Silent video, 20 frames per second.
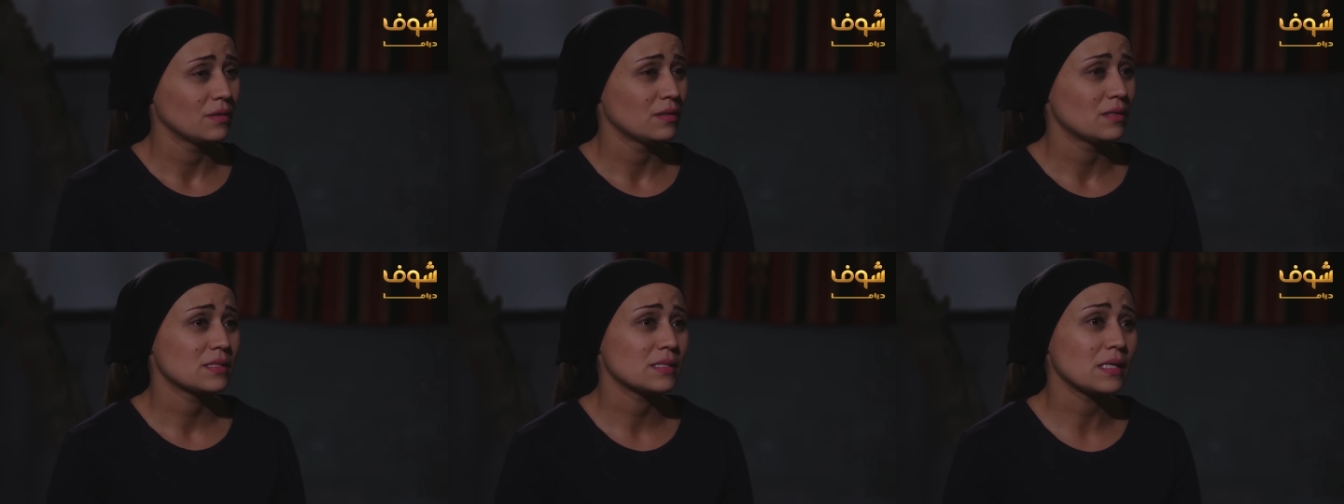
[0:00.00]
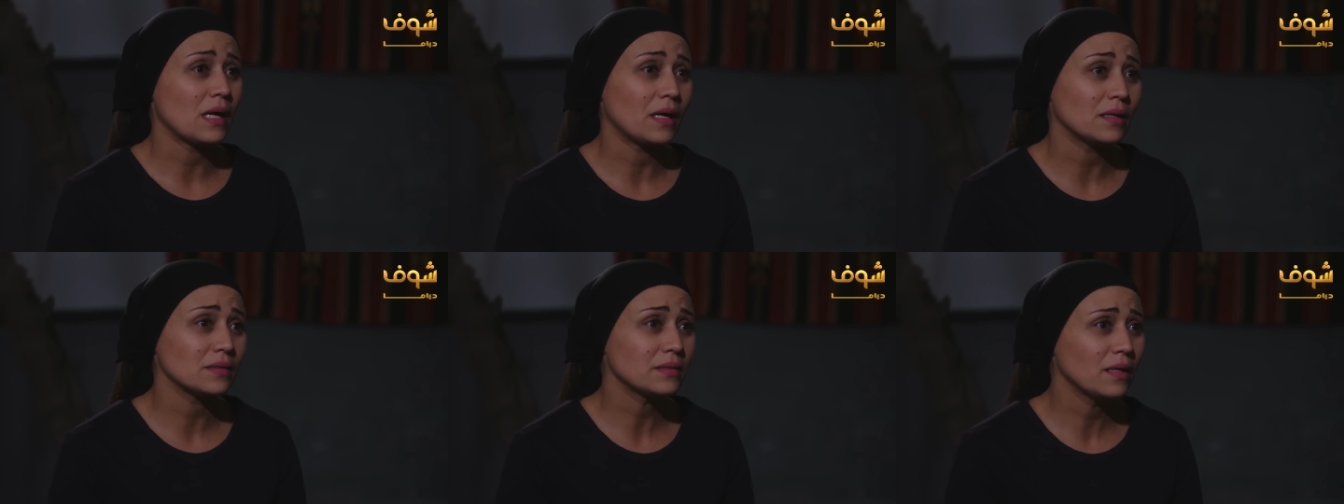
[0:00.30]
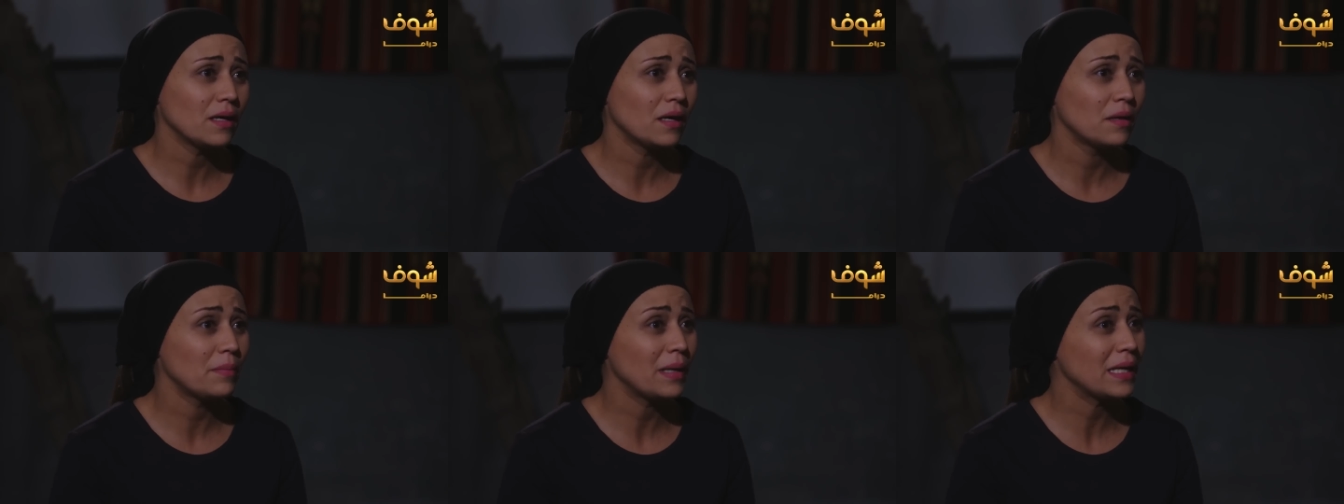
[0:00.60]

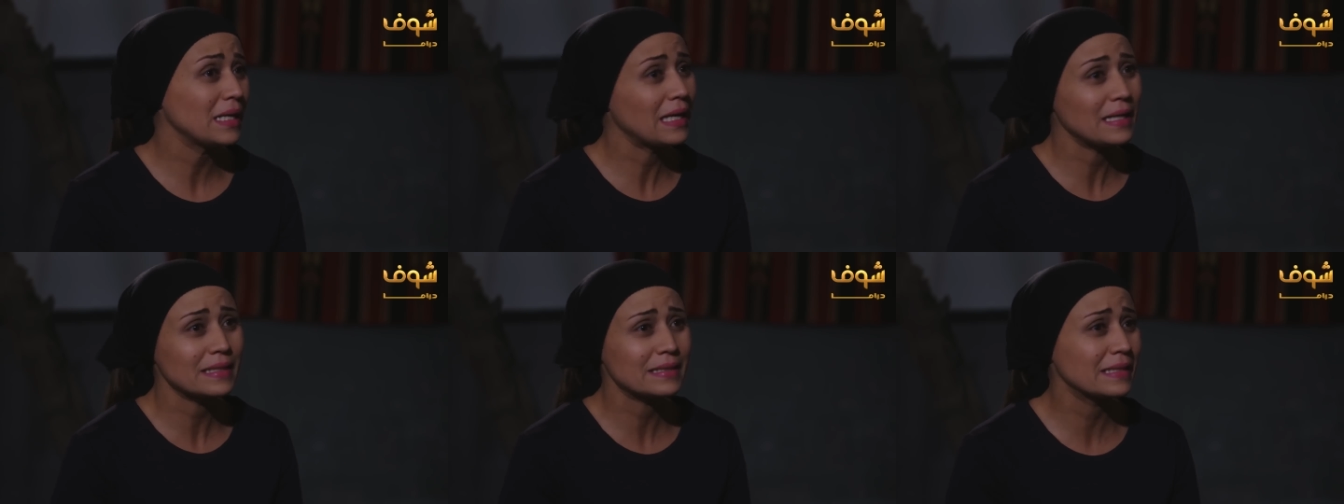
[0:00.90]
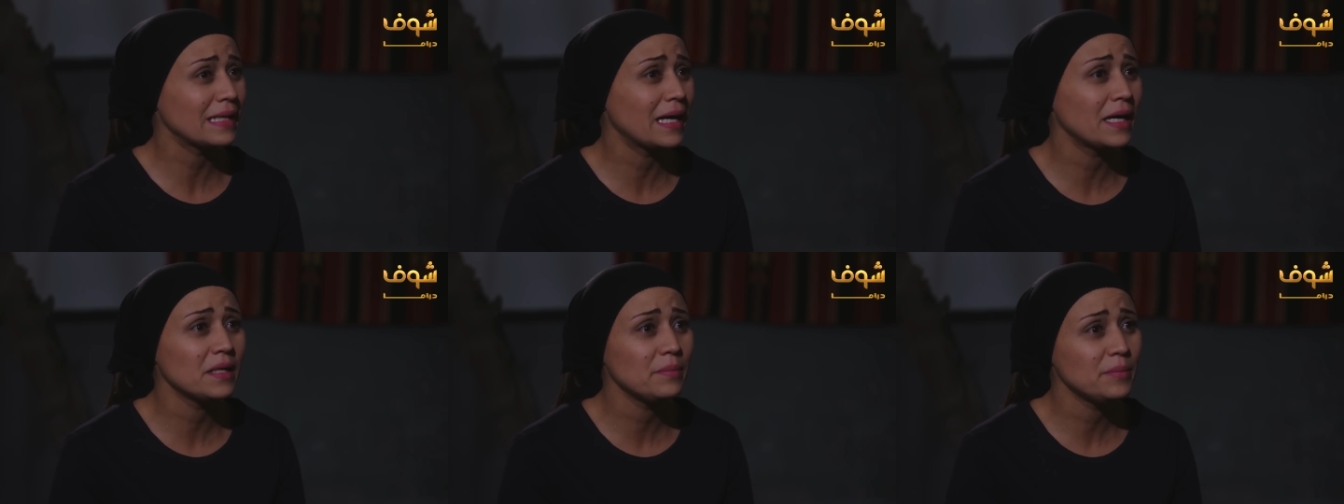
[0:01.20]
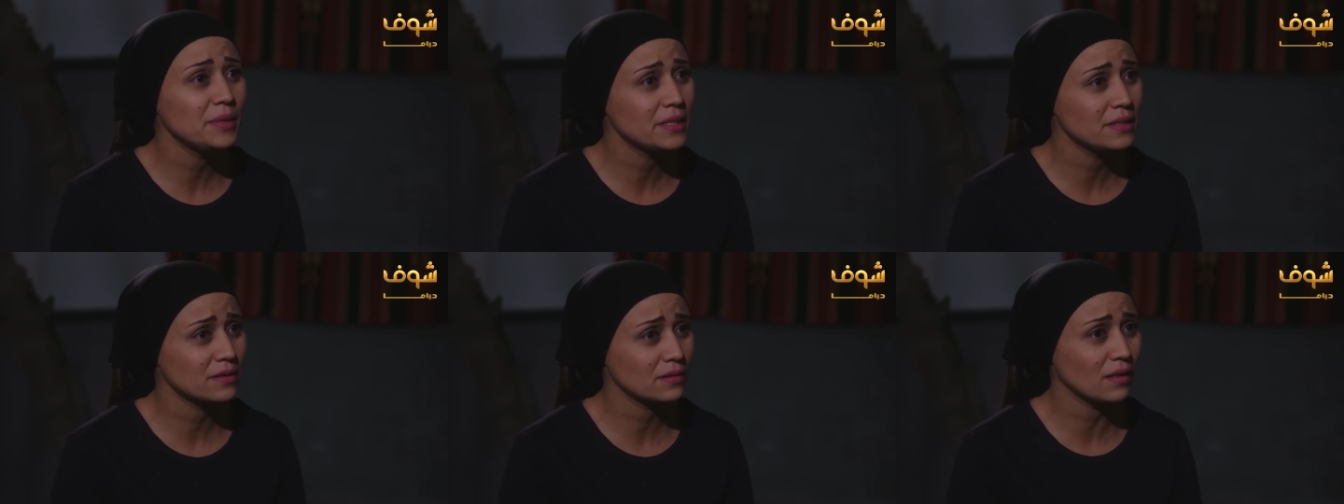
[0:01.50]
ساعتها ما رح تلاقي
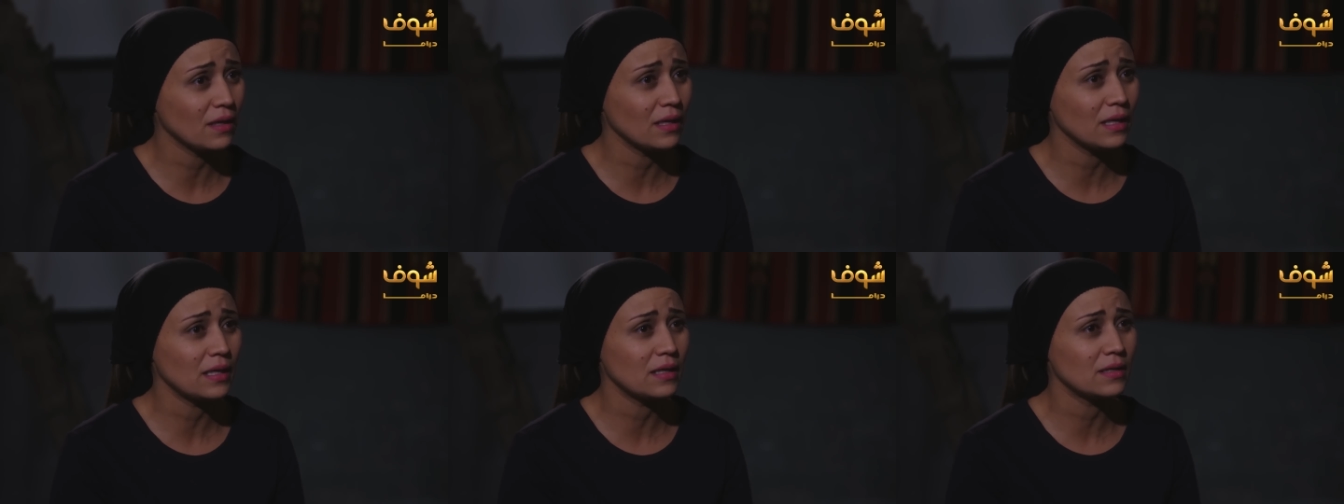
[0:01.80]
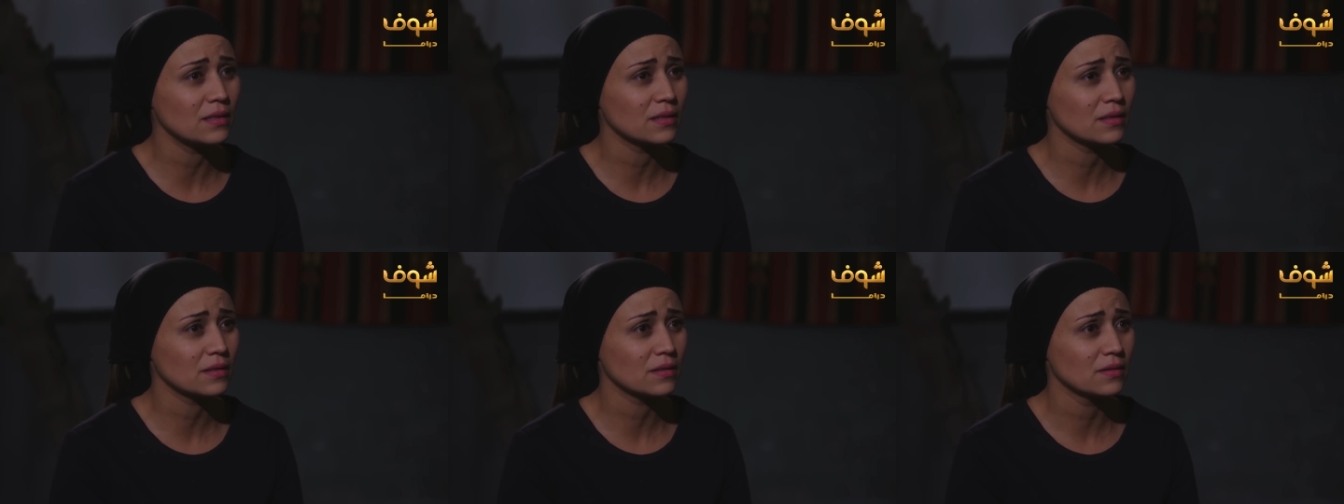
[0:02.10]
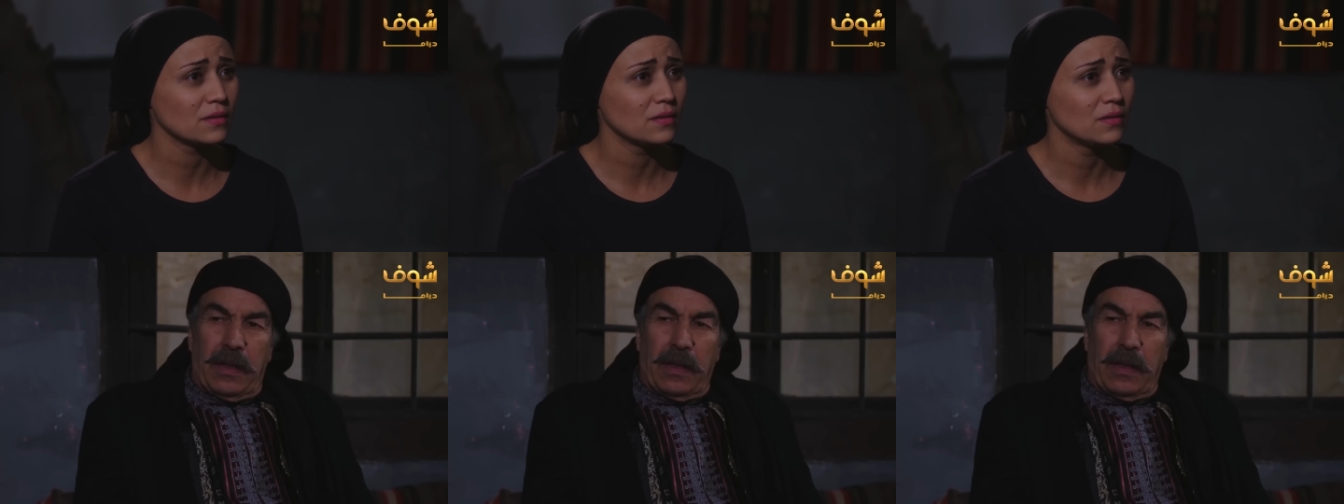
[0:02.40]
مين يطالعك